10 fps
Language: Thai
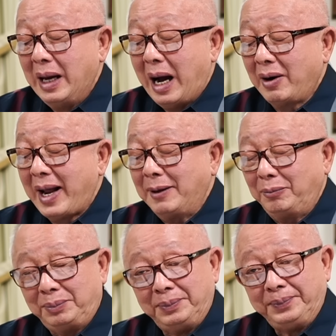เอาละ
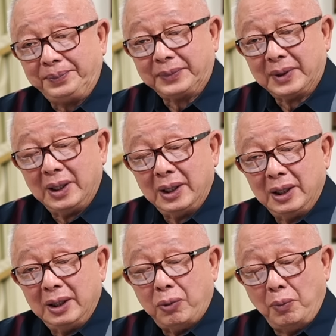
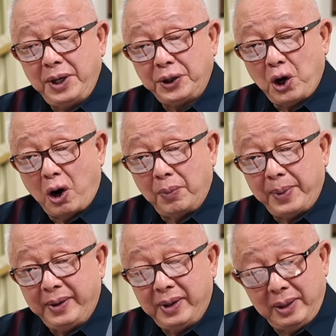ผมจะเจาะ
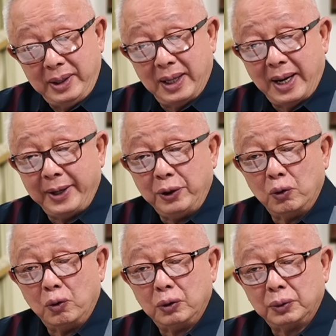เป็นเรื่องๆให้ดู